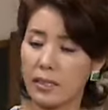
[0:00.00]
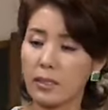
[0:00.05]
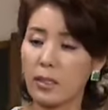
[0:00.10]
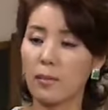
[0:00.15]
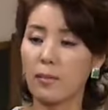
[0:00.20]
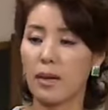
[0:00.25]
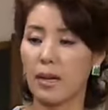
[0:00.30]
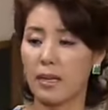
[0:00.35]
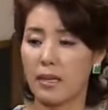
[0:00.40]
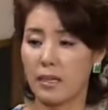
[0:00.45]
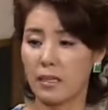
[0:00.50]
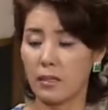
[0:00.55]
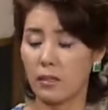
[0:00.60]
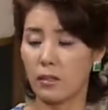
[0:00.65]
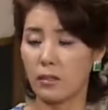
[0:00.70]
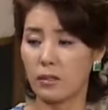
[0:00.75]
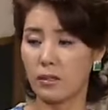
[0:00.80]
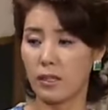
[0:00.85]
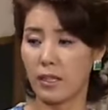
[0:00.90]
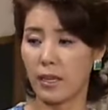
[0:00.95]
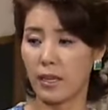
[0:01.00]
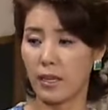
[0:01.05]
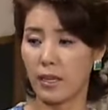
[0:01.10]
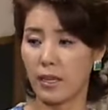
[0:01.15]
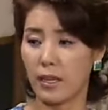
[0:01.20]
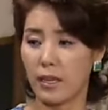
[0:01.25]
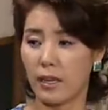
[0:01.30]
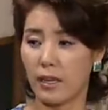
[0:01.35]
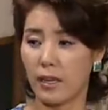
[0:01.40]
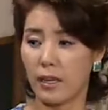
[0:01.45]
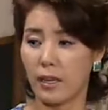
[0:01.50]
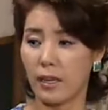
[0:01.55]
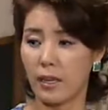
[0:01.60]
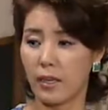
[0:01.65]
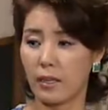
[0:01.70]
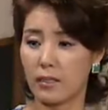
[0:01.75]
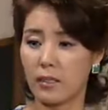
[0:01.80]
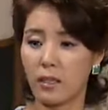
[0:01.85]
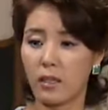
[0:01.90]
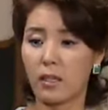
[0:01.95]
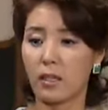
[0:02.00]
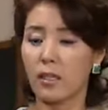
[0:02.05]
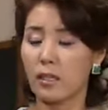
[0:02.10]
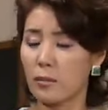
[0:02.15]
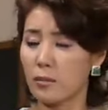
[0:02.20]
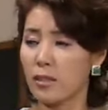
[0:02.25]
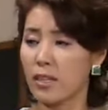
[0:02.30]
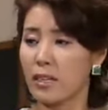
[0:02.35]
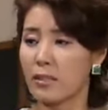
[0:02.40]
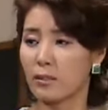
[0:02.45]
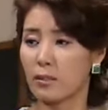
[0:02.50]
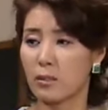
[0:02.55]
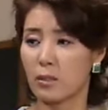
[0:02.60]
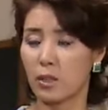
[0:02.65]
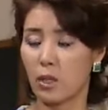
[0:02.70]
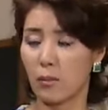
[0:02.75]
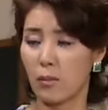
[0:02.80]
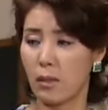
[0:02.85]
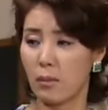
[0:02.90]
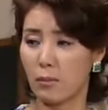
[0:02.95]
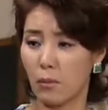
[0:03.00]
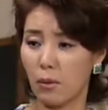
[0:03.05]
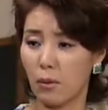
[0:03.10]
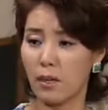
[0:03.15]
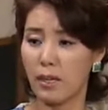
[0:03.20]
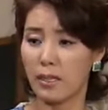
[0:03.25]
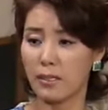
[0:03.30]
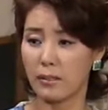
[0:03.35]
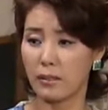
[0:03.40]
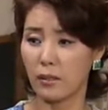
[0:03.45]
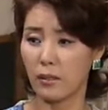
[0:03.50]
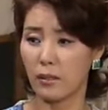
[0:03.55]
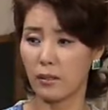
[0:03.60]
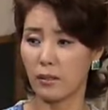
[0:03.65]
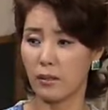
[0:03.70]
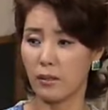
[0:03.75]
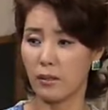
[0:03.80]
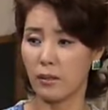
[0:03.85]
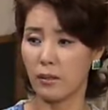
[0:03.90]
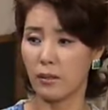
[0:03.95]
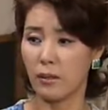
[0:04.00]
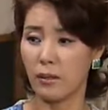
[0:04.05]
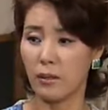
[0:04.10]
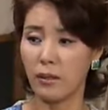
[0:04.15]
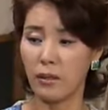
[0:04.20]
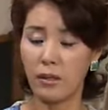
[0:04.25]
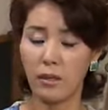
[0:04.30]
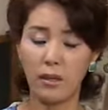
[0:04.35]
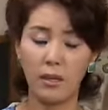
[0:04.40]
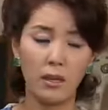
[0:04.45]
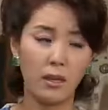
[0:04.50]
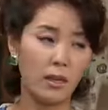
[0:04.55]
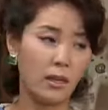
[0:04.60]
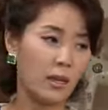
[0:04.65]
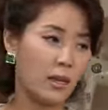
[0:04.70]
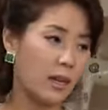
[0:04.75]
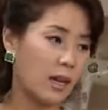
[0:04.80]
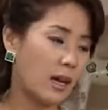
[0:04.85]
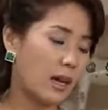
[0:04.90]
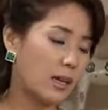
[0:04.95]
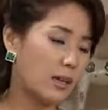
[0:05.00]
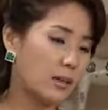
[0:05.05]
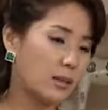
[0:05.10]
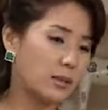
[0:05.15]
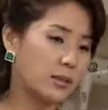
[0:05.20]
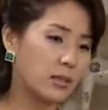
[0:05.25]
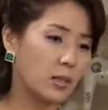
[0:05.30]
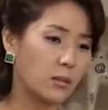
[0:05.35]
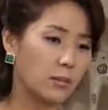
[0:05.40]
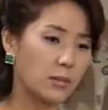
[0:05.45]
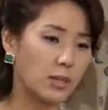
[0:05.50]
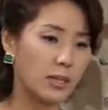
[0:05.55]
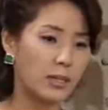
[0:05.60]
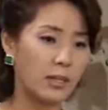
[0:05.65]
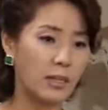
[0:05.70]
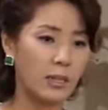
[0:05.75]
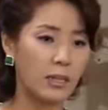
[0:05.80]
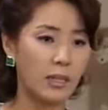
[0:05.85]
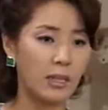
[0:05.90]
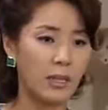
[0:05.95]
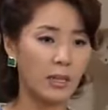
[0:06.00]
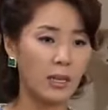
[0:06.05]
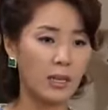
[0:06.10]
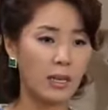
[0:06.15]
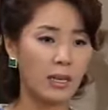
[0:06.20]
그래서 말린 건데 그렇게 흥분할 줄은 정말 몰랐어요. 아유 정말